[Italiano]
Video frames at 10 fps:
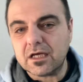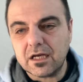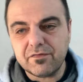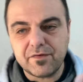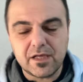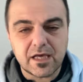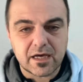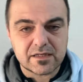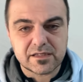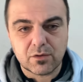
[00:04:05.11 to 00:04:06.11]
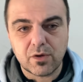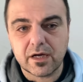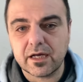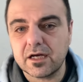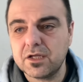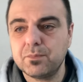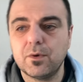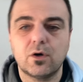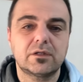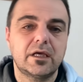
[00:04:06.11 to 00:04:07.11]
la figlia e segue anche la
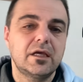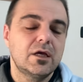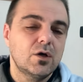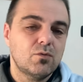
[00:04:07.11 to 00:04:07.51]
nipote.